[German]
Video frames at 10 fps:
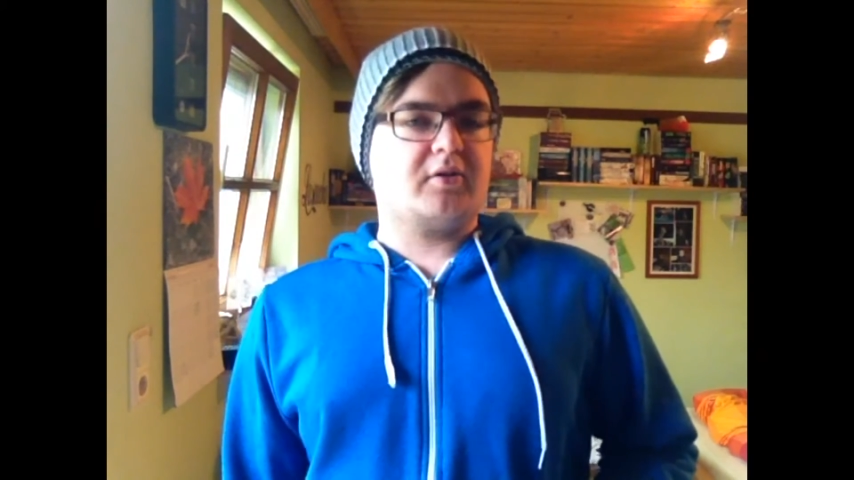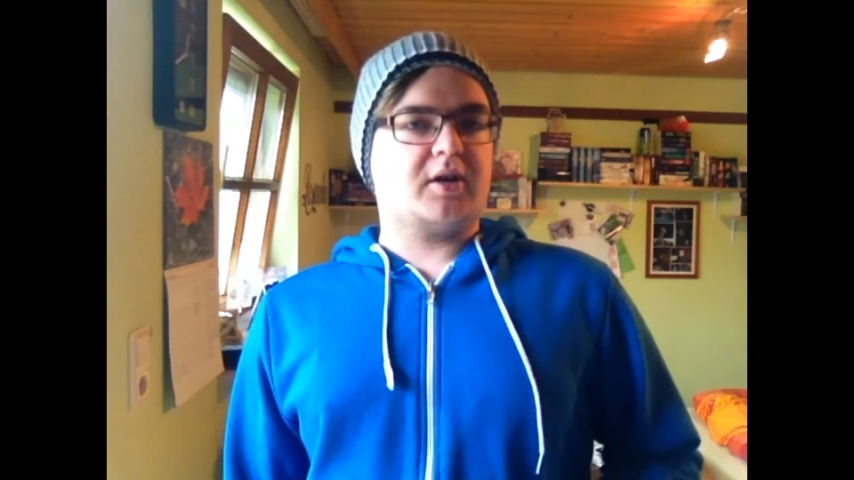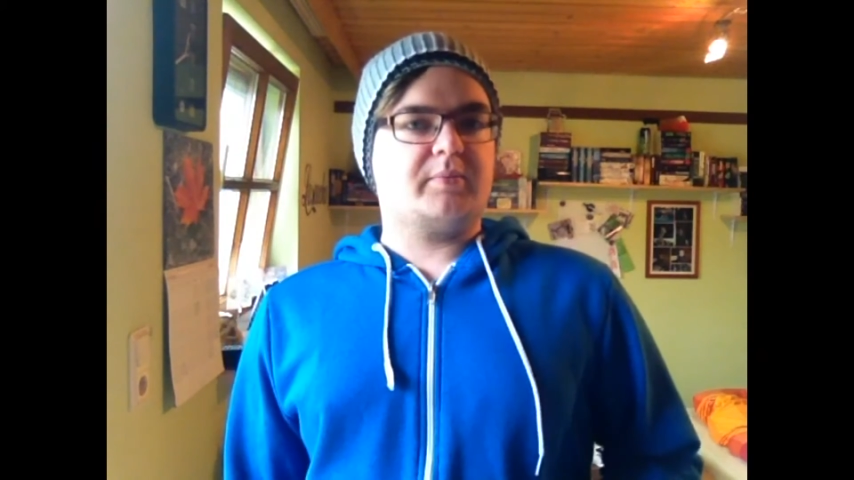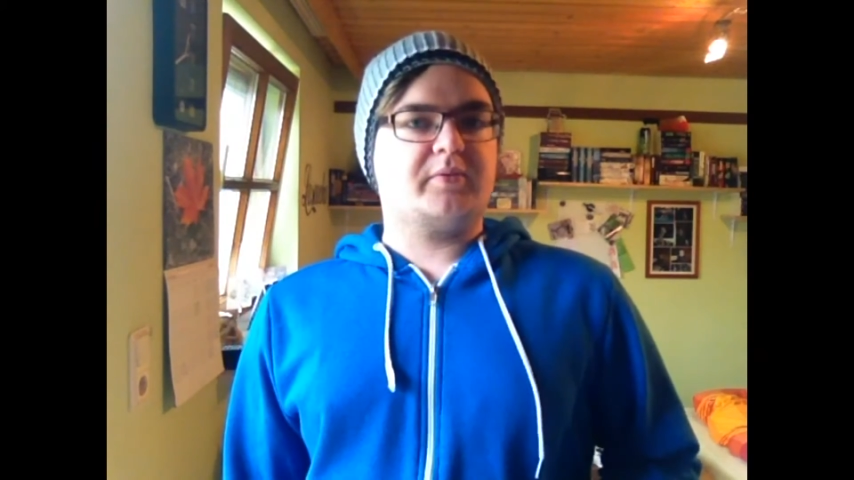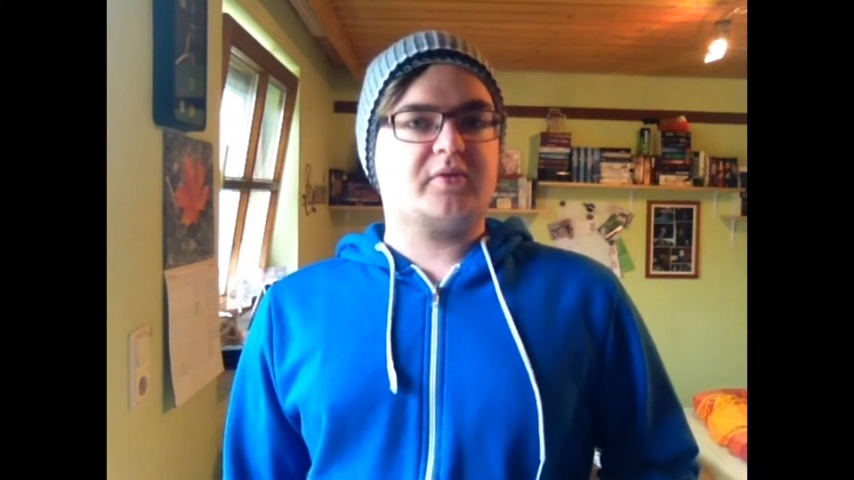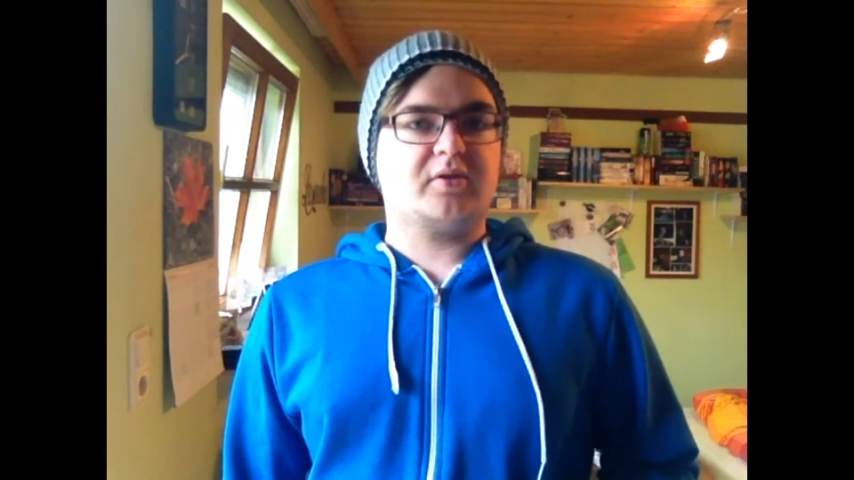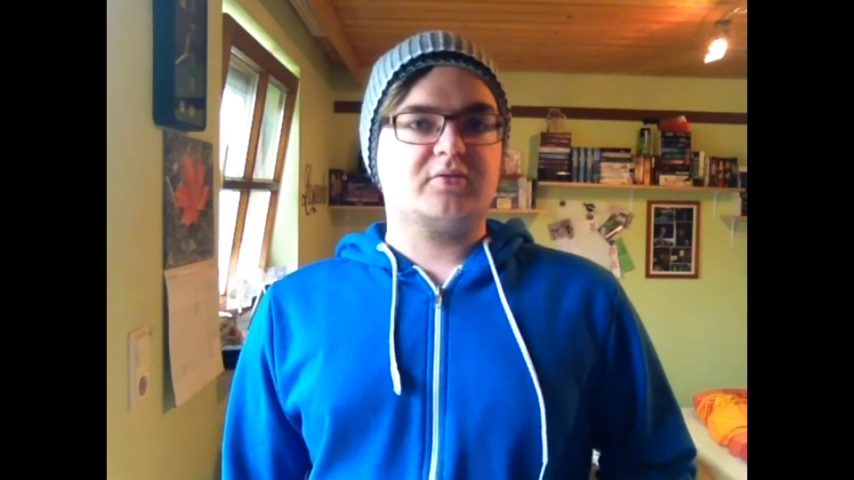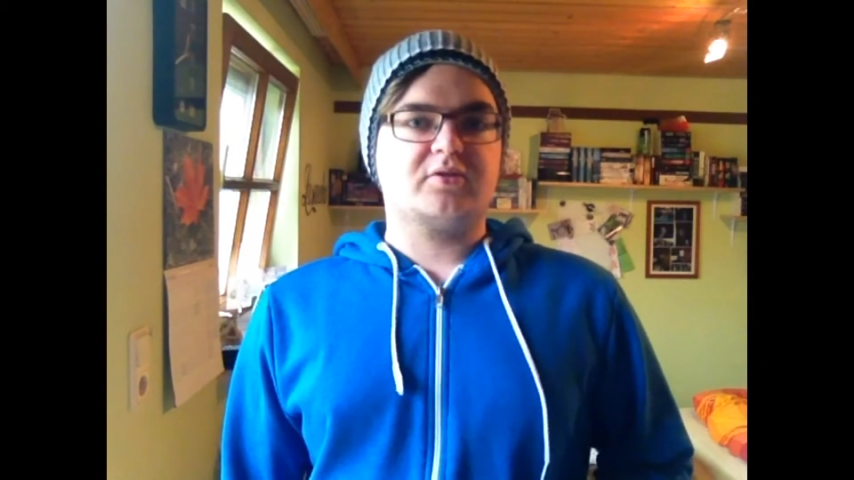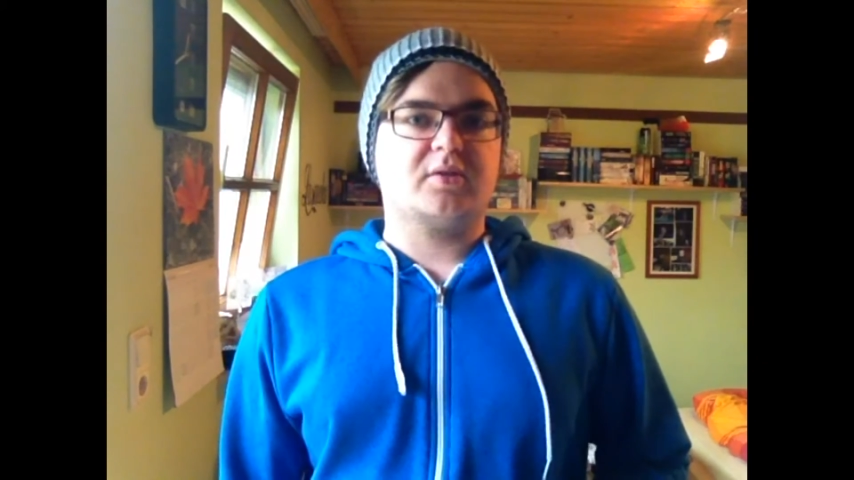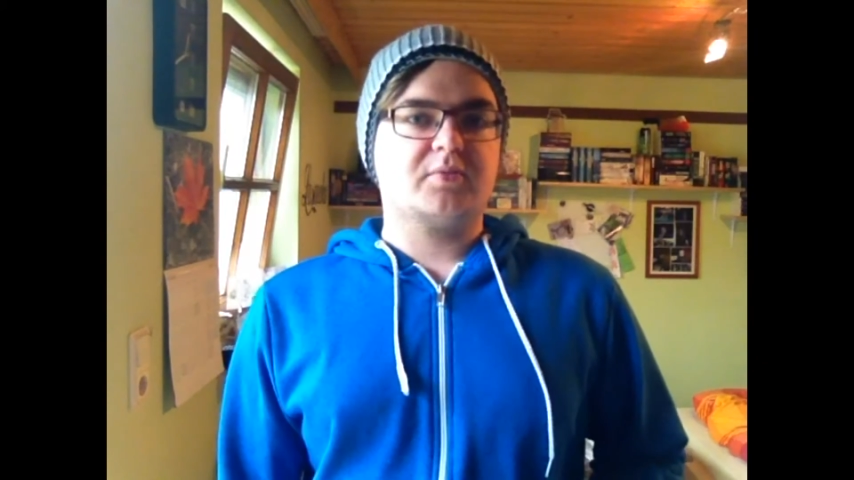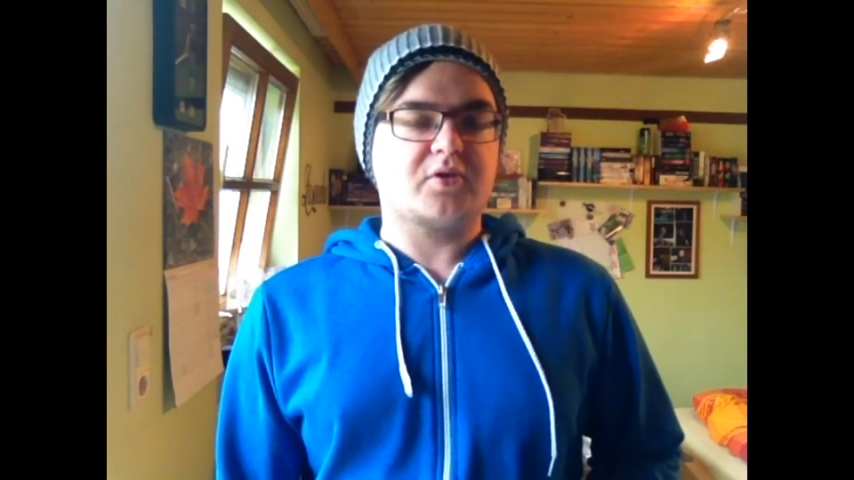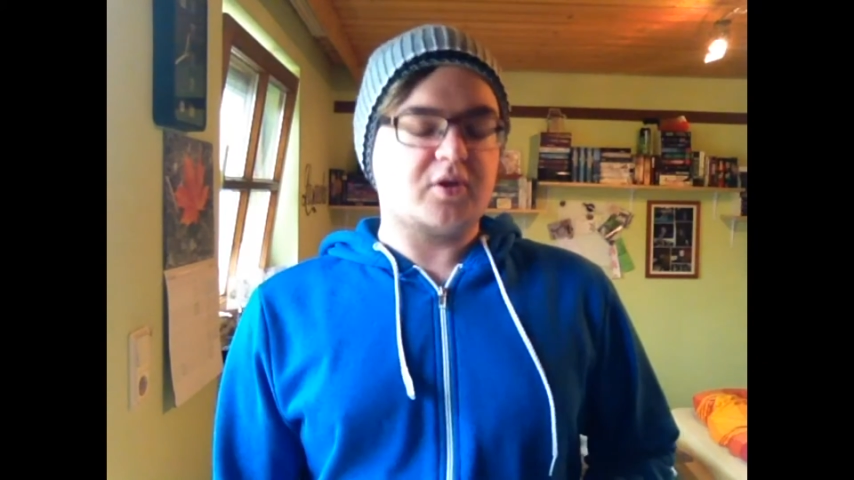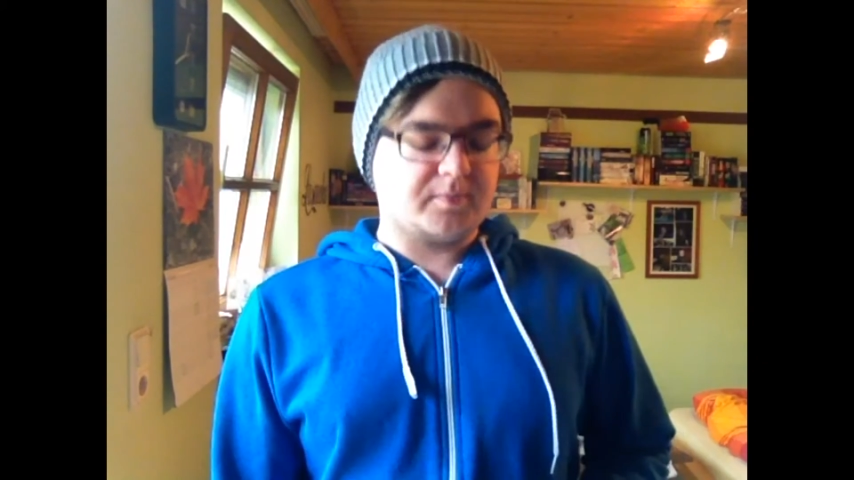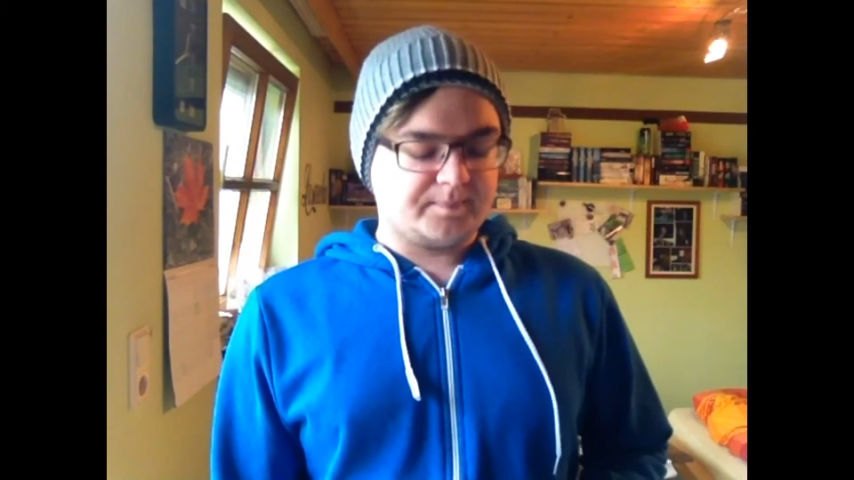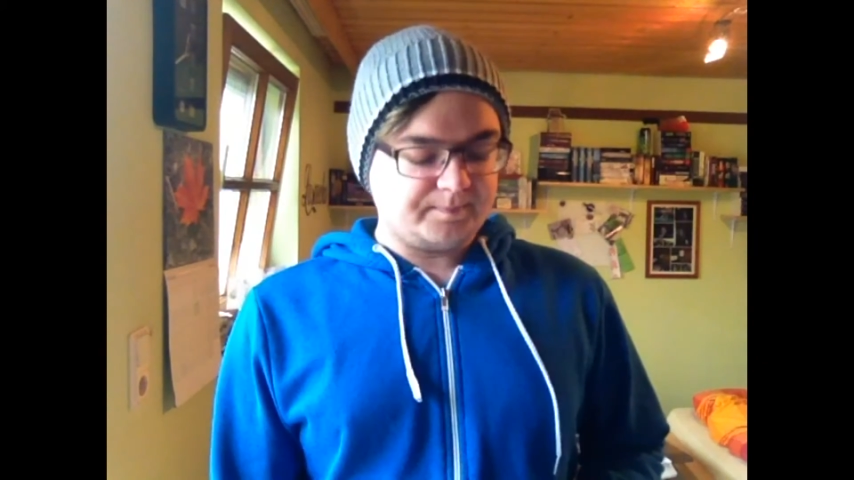noch ein paar Fragen
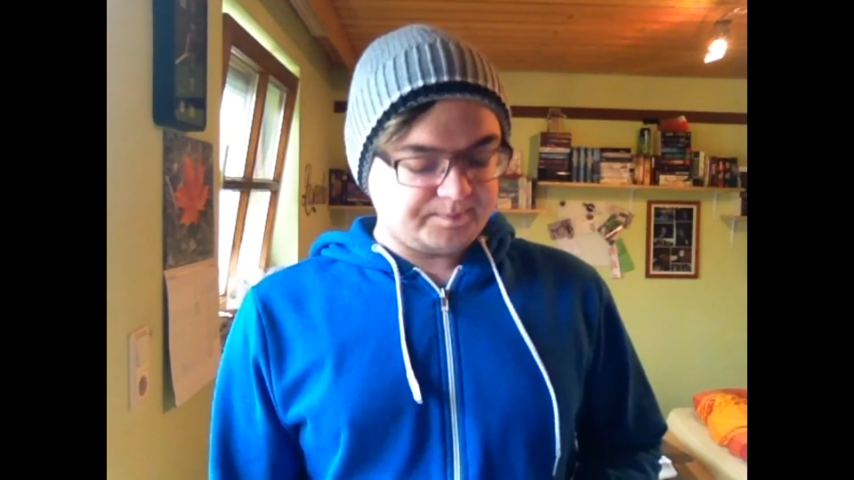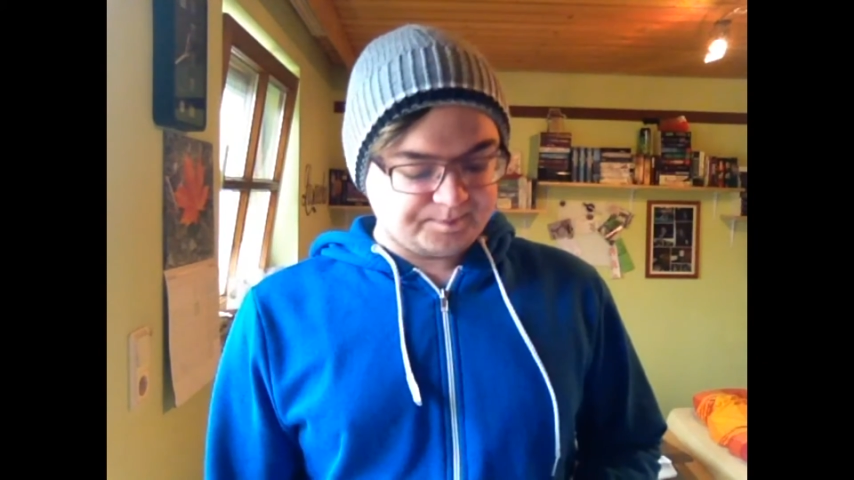zusammenkommen.